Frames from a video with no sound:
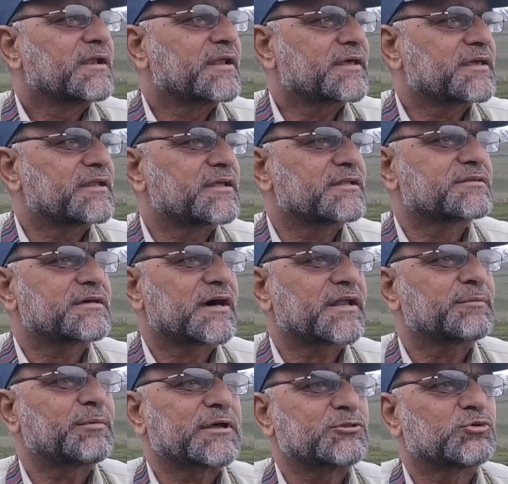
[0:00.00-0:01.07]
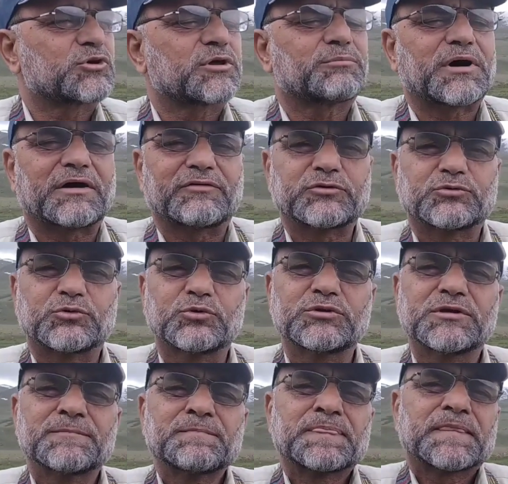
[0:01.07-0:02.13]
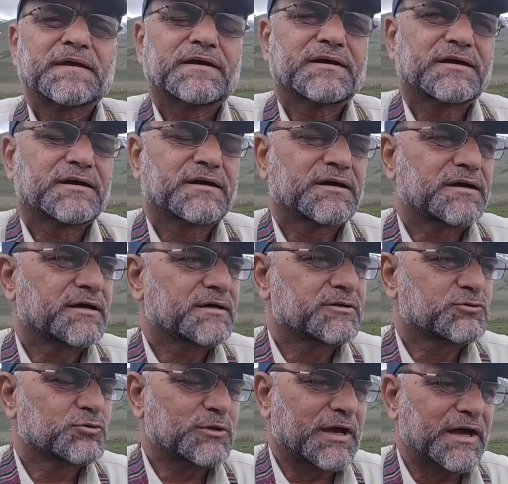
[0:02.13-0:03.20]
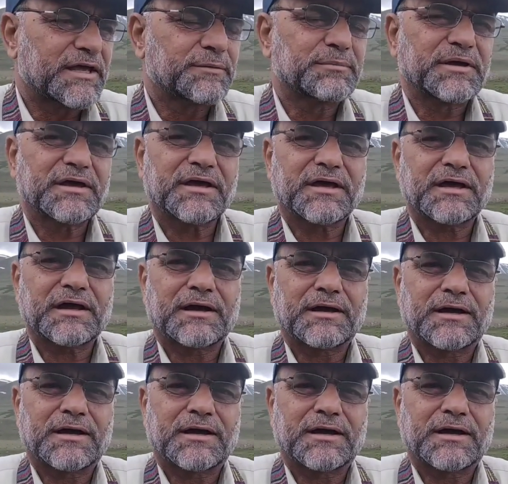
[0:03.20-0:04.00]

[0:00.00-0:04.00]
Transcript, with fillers: लेकिन इन सारी बातों के बावजूद जुलाई में